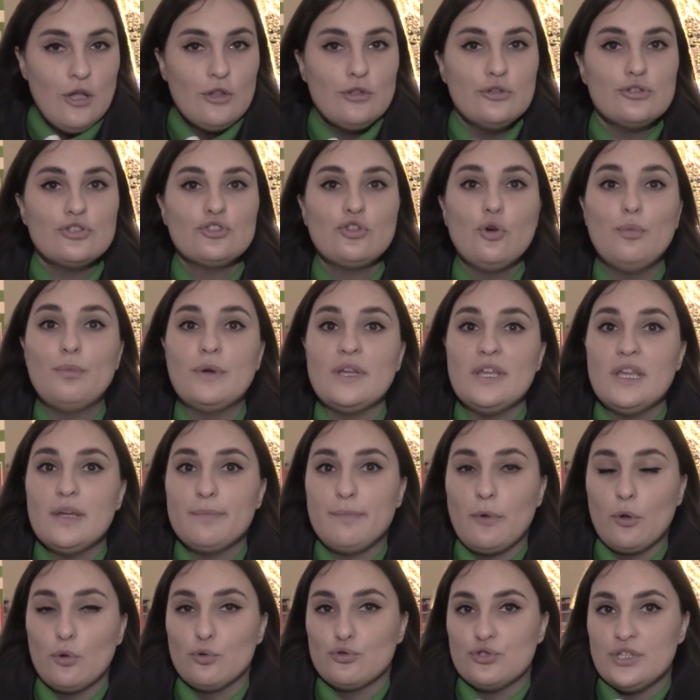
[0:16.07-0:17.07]
Но чтобы
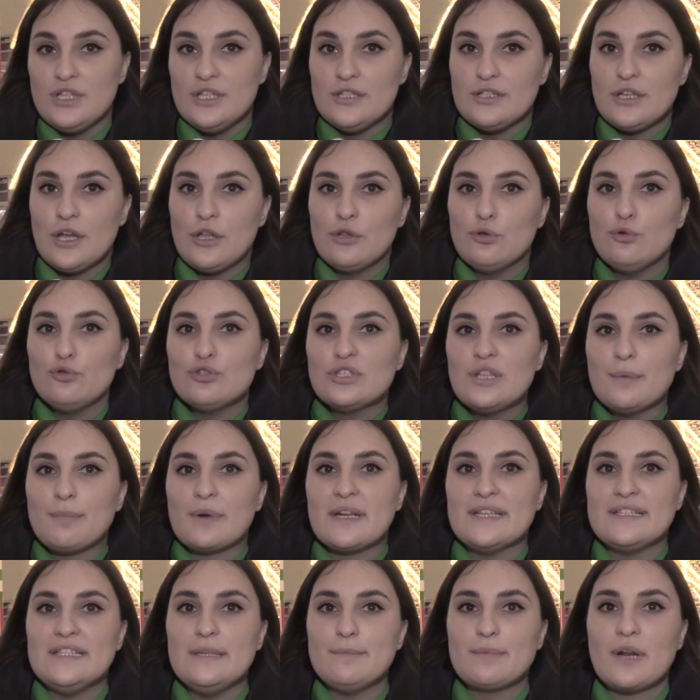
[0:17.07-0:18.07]
их получить, нужно
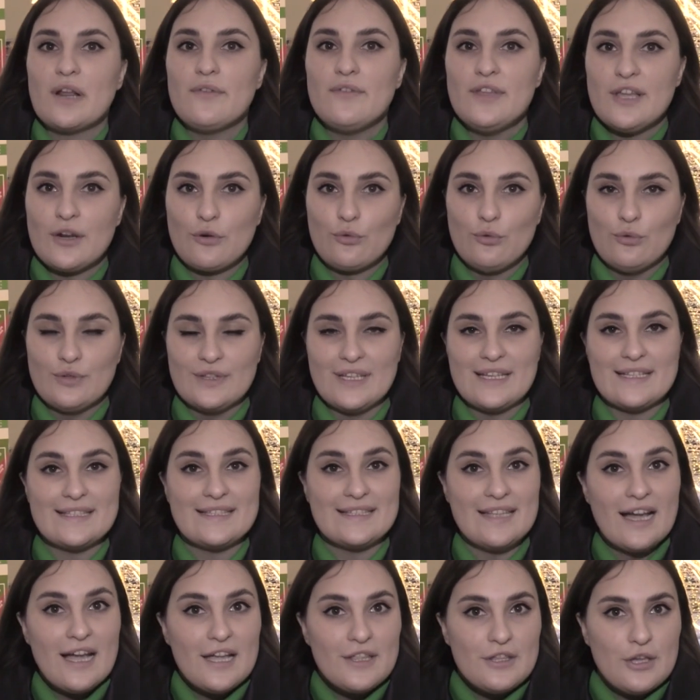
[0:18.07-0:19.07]
пройти проверку на
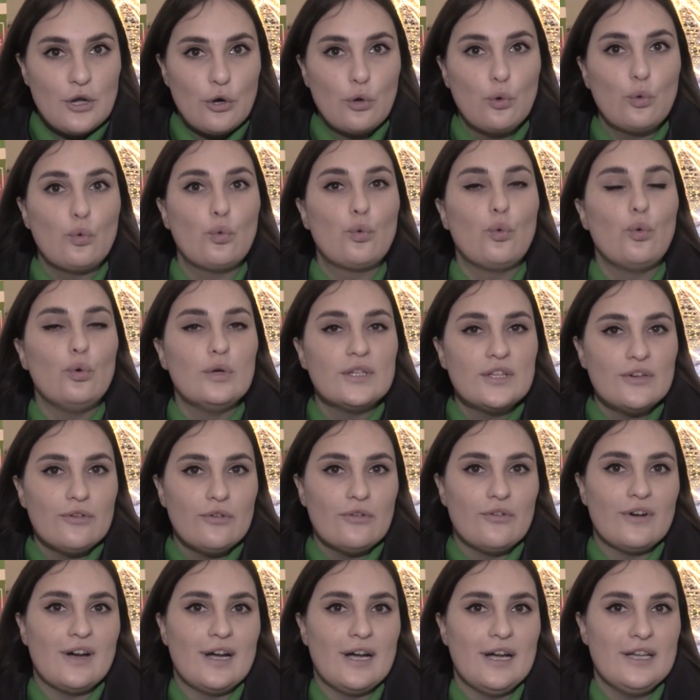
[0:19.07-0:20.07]
знание
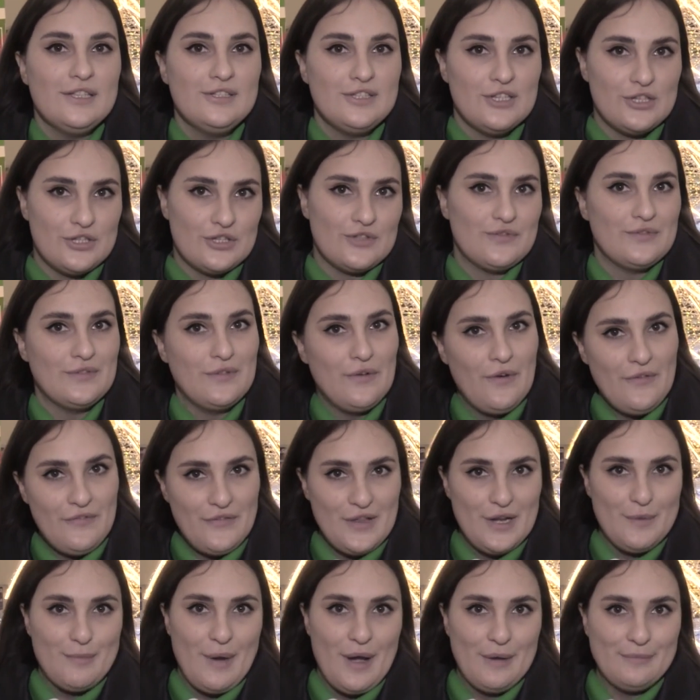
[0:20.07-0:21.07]
культового отечественного
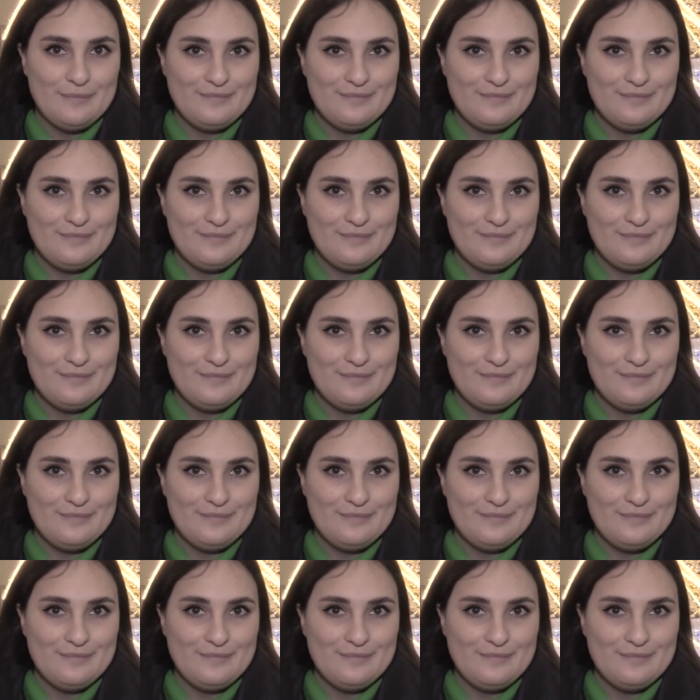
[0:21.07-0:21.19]
фильма.